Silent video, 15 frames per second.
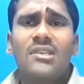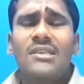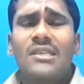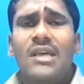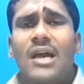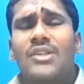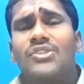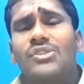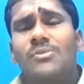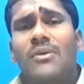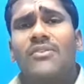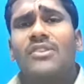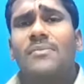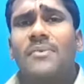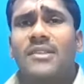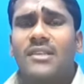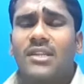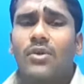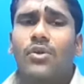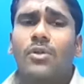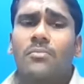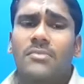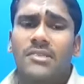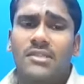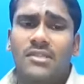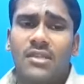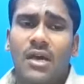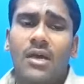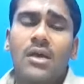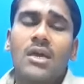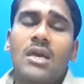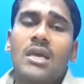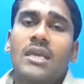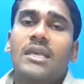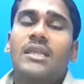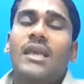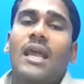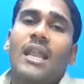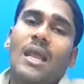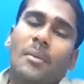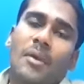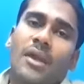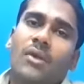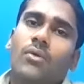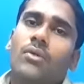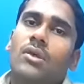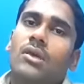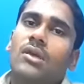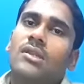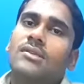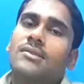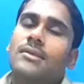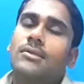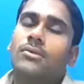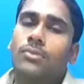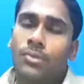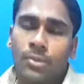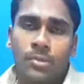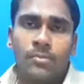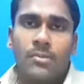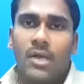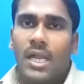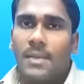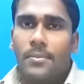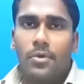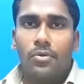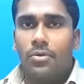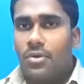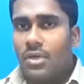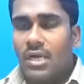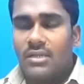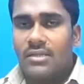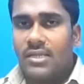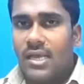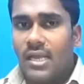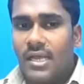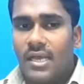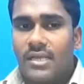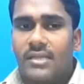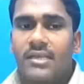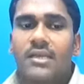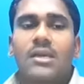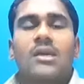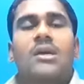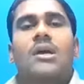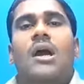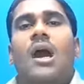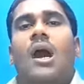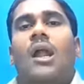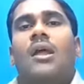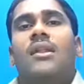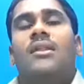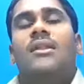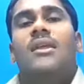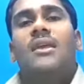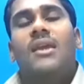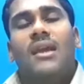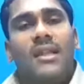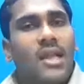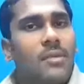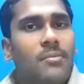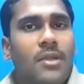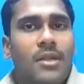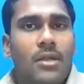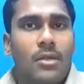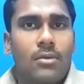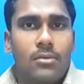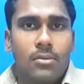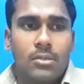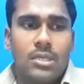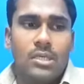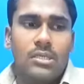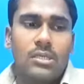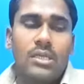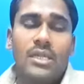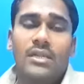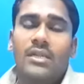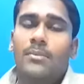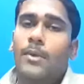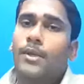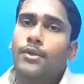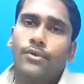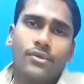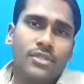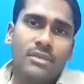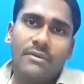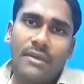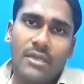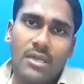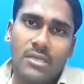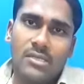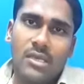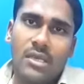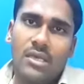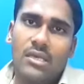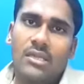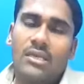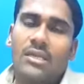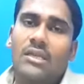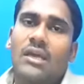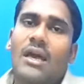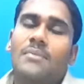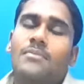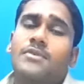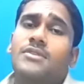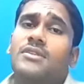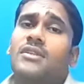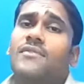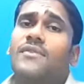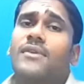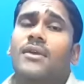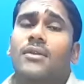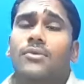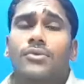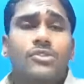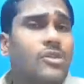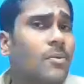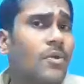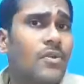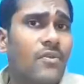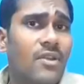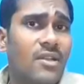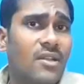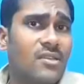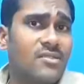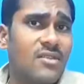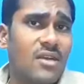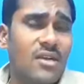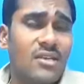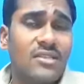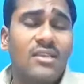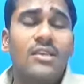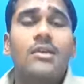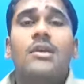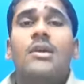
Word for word: இது அஞ்சுமே வந்து பார்த்திங்கன்னா ஒரு மெத்து தான் இது எல்லாமே உங்களுக்கு ரிசல்ட் கொடுக்கும் கண்டிப்பாக கொடுக்காதுன்னு கிடையாது ஆனால் நீங்கள் கிளைம் பண்ணுற அளவுக்கு கொடுக்காது க்ரீன் டீ மட்டும் குடித்தா வெயிட் லாஸ் ஆகாது இல்லை ஆப்பிள் சிட்ரு வினிகர் குடித்தா மட்டும் வெயிட் லாஸ் ஆகாது